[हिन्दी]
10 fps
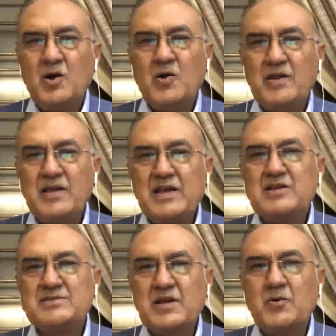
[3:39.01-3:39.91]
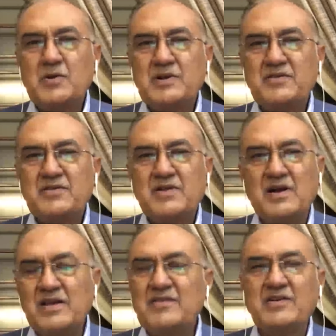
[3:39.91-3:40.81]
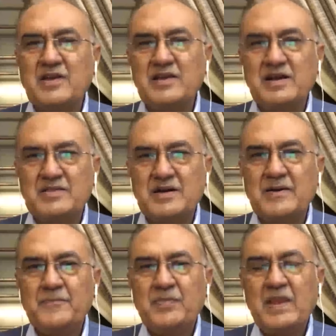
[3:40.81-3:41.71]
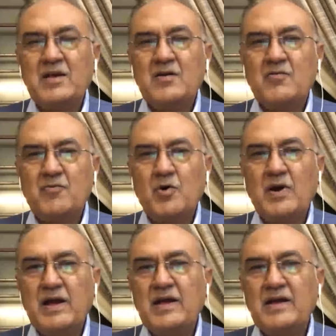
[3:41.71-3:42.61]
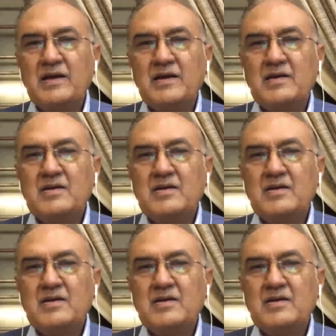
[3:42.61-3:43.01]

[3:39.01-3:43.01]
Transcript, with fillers: और एक स्टेक होल्डर जिसका कहीं जिक्र नहीं आता वो है